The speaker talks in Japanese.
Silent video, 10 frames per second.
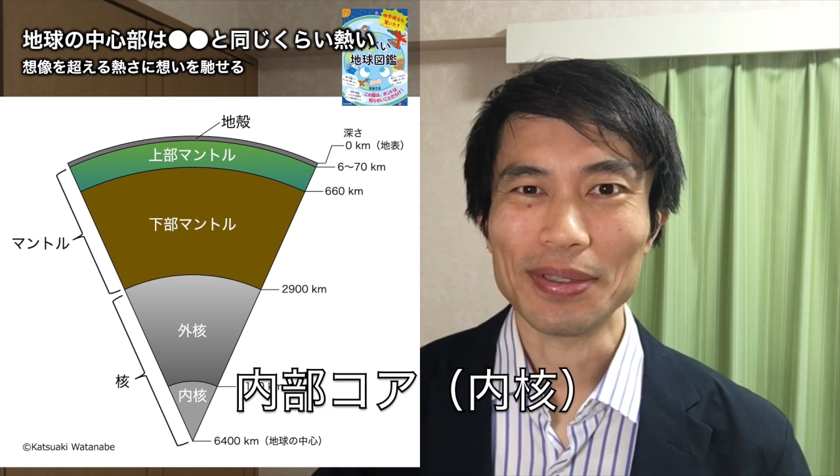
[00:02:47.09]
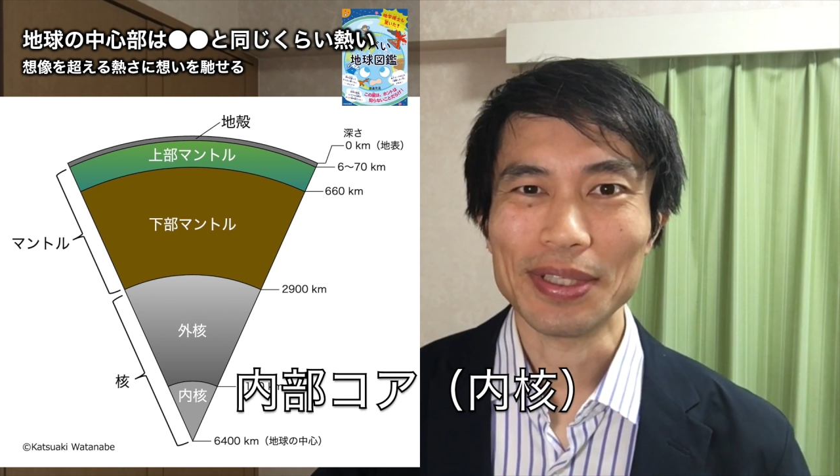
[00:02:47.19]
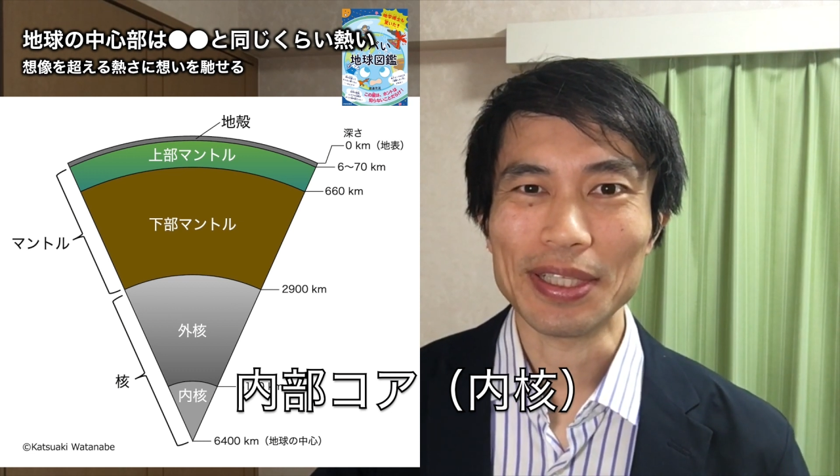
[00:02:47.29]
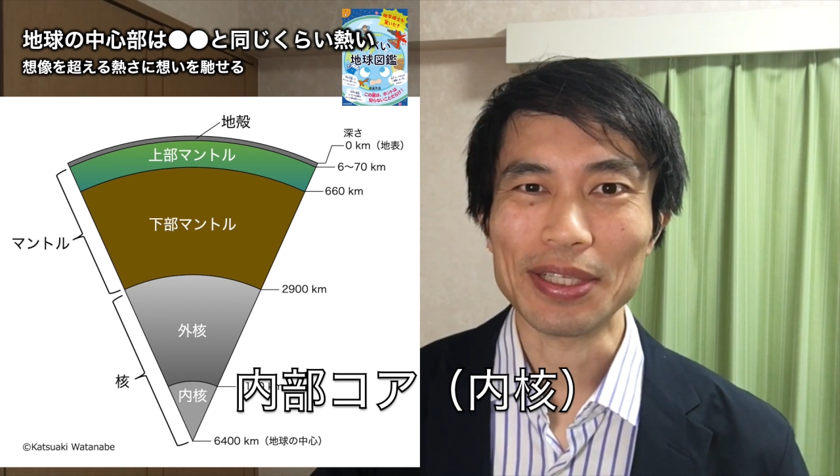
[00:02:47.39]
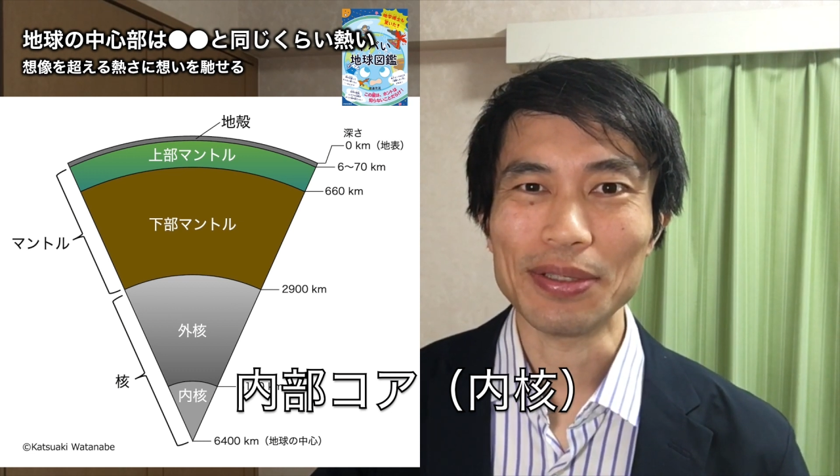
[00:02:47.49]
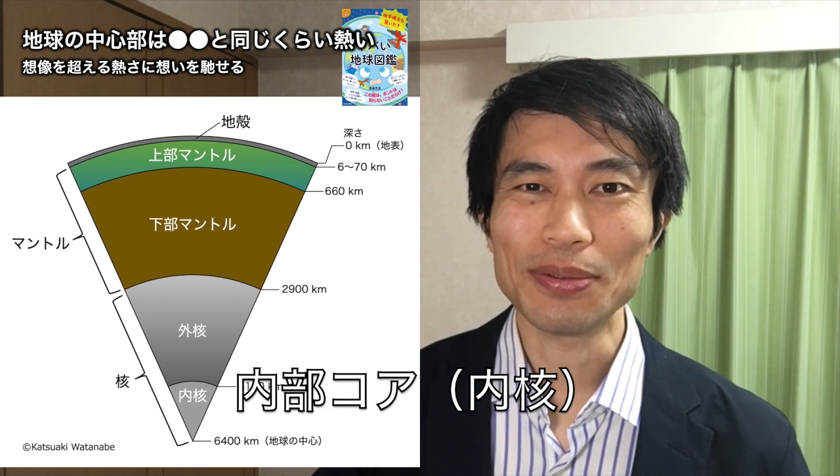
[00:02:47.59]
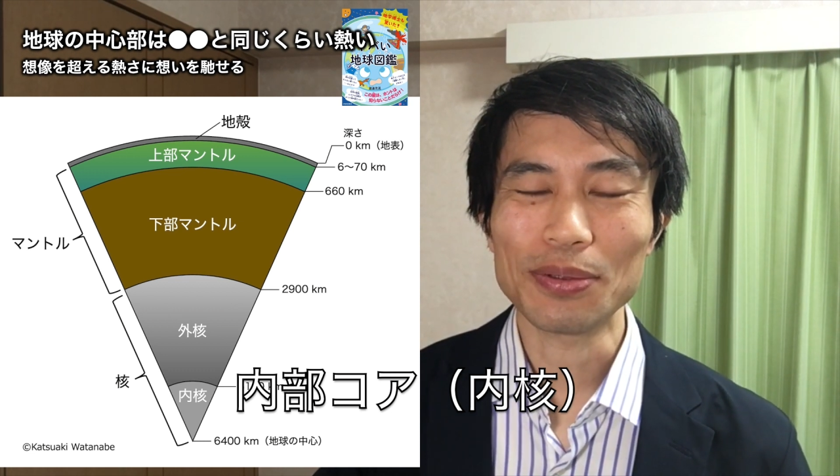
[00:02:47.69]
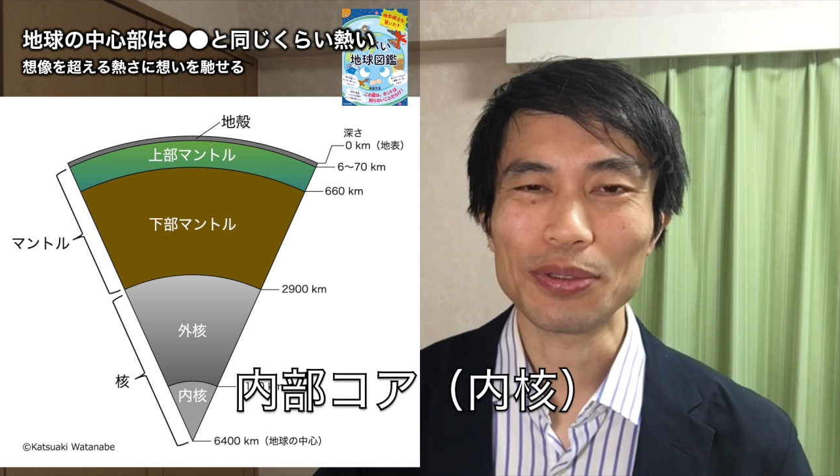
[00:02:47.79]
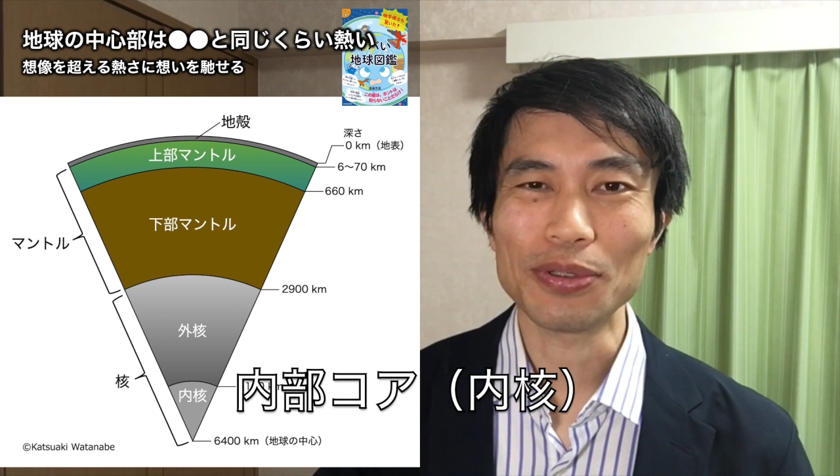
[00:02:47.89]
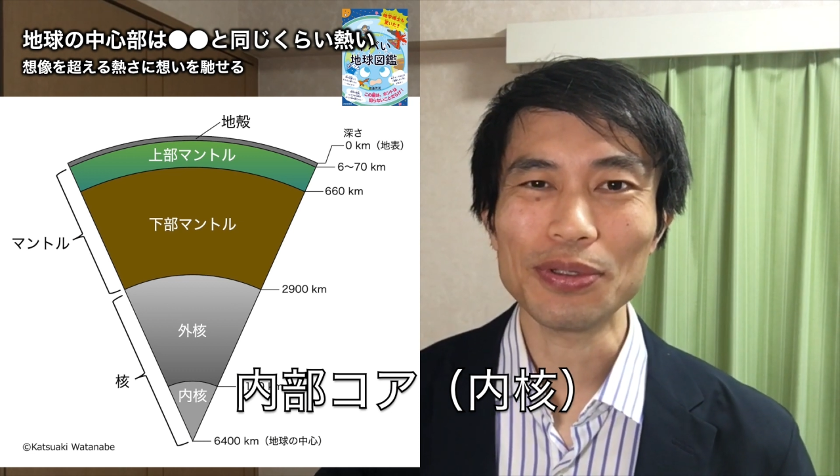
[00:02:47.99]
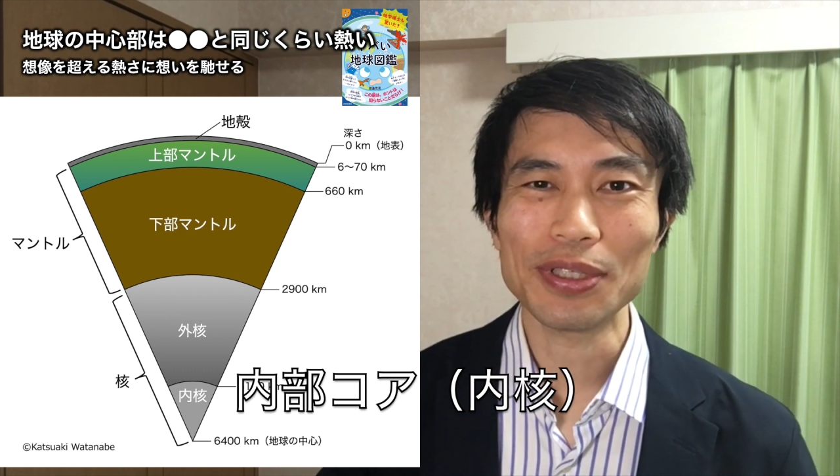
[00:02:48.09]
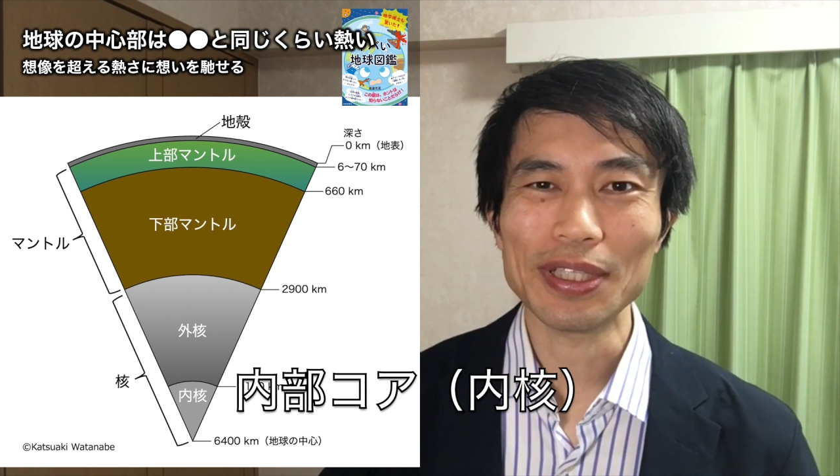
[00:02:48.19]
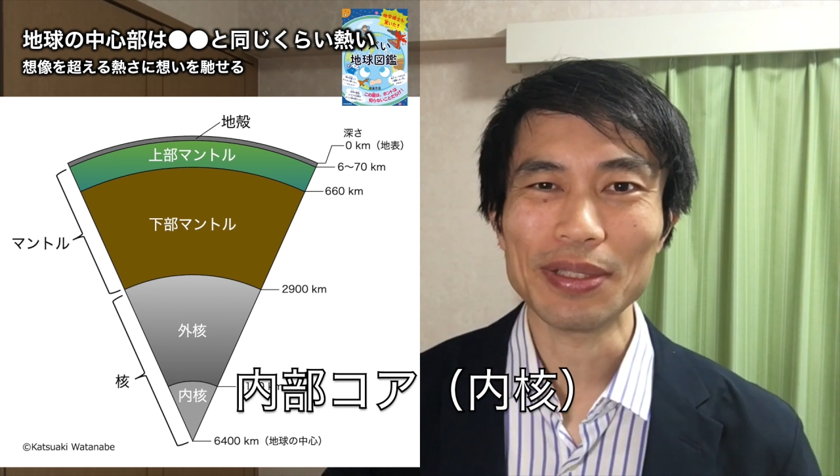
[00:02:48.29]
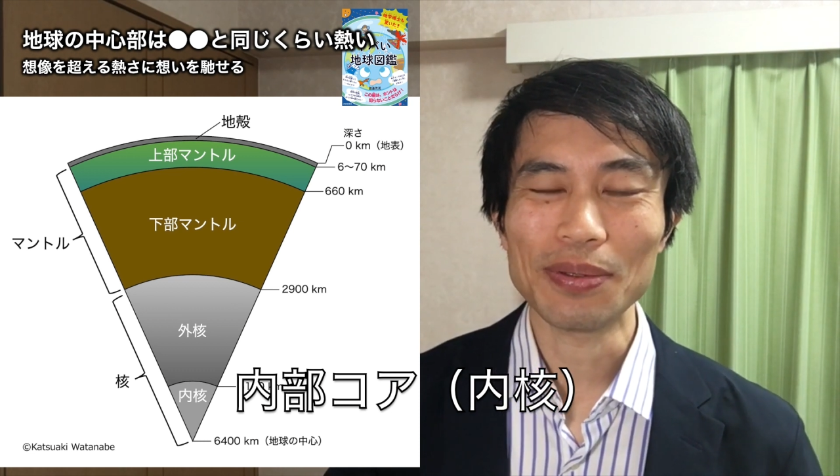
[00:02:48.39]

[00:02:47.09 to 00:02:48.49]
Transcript: 地球の中心